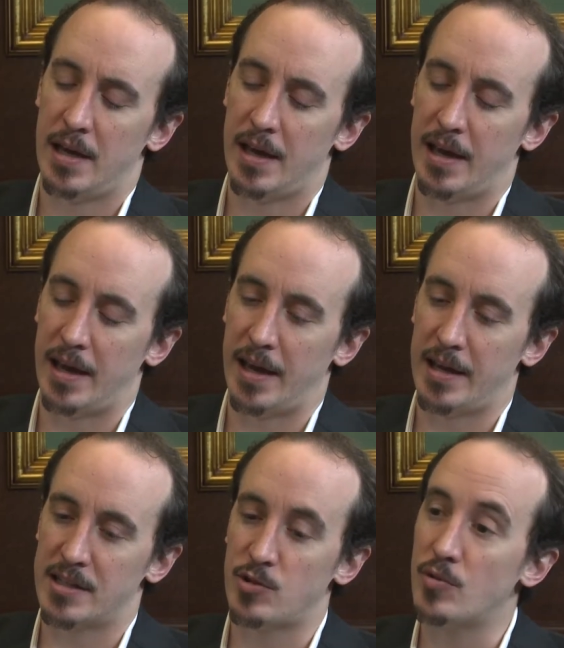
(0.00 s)

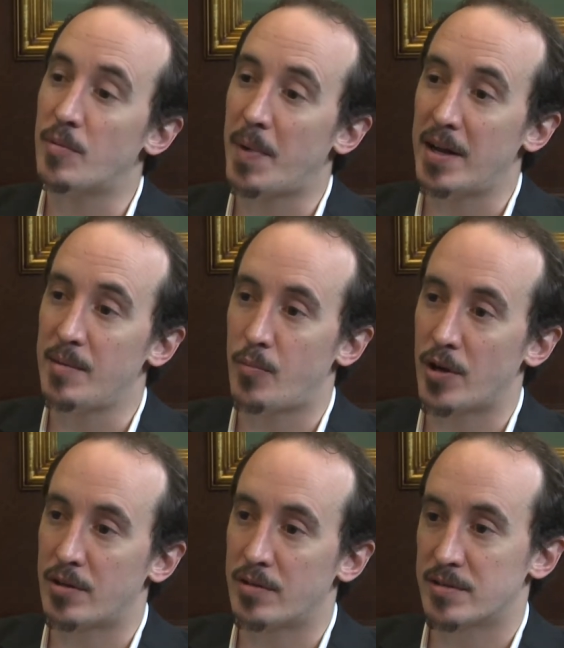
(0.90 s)
Eh, si uno no paga el
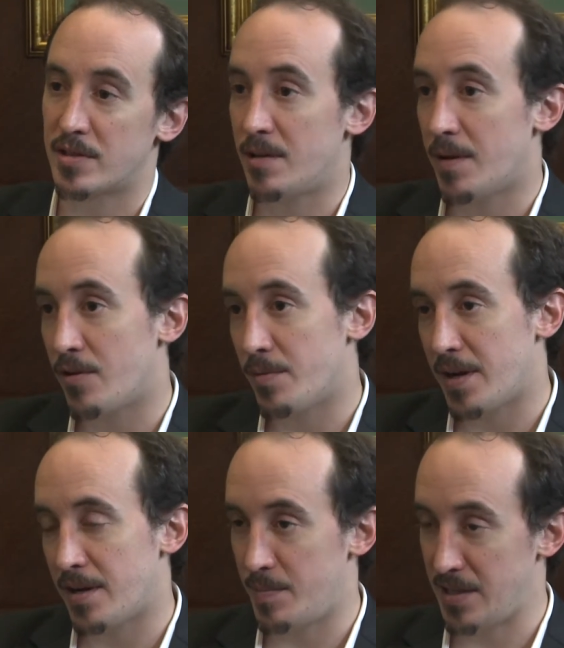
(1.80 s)
impuesto, se le va a
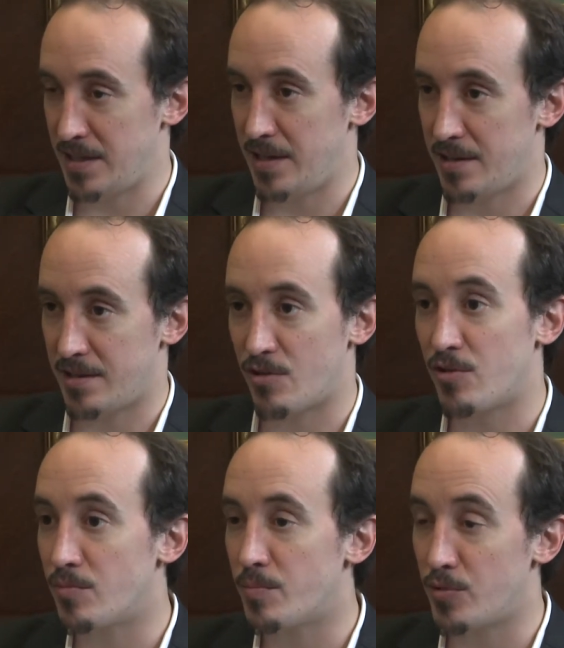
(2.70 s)
cobrar el mes siguiente
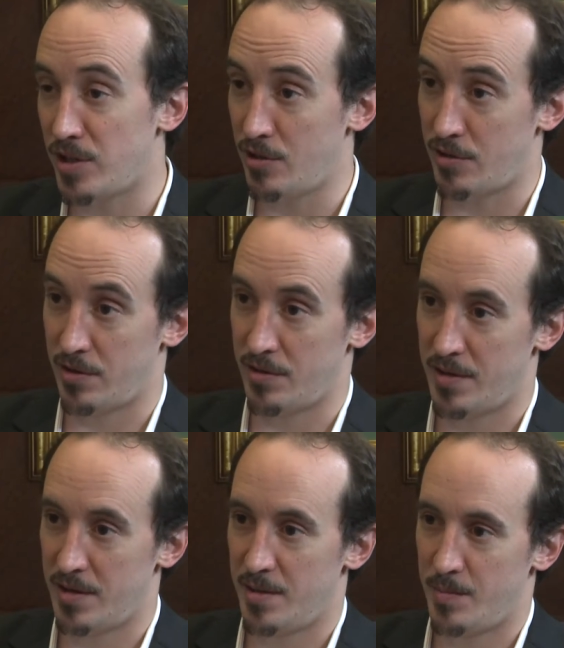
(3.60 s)
con un punitorio.
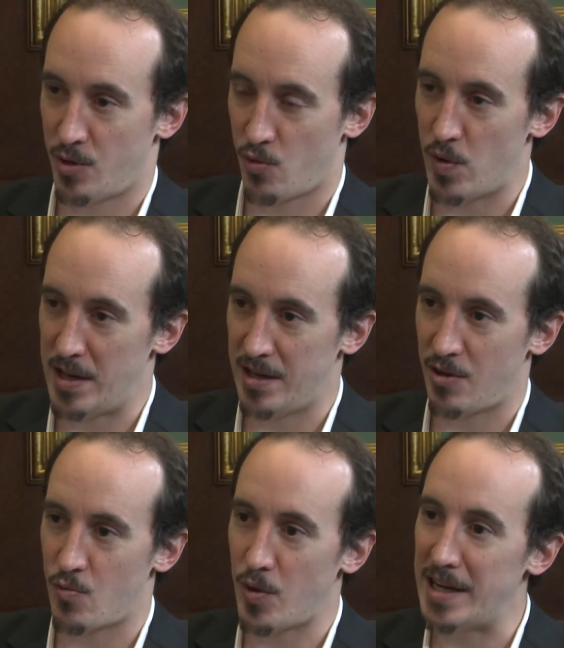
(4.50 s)
Pero ¿cuál,
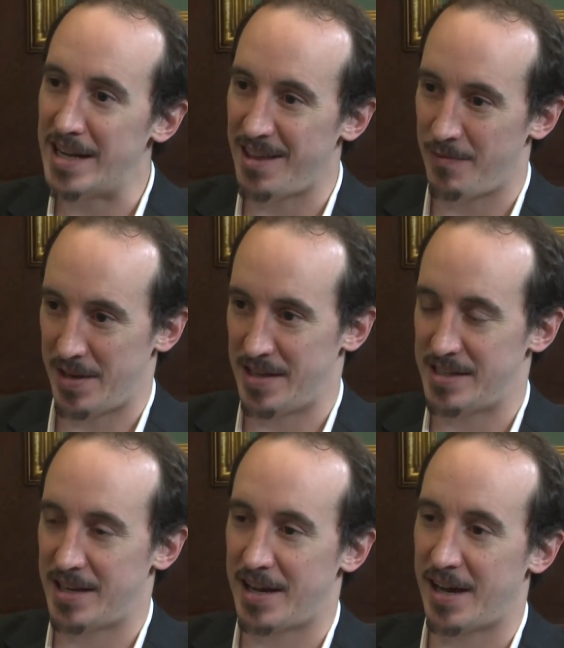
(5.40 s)
es la
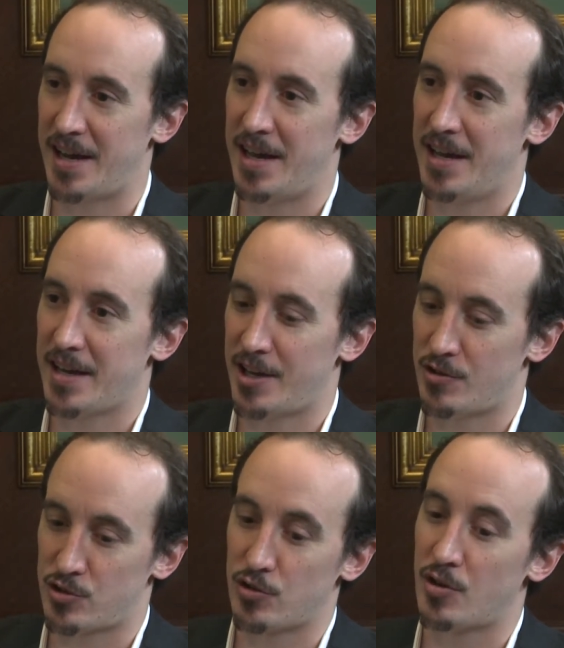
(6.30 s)
diferencia acá? Que
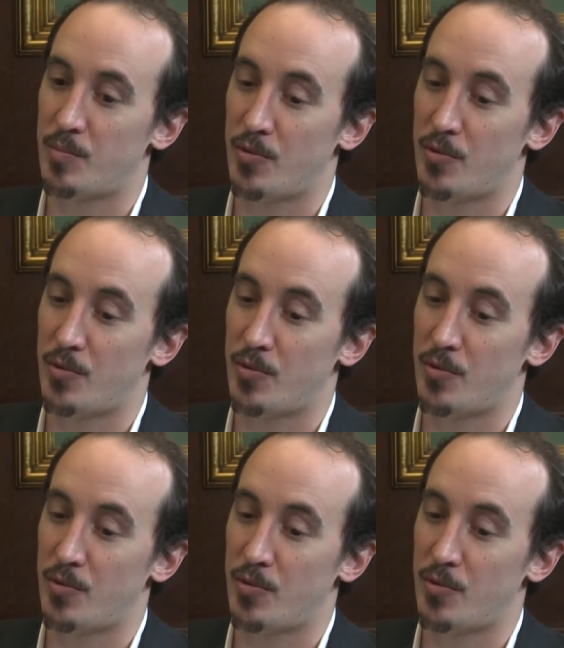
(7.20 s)
nosotros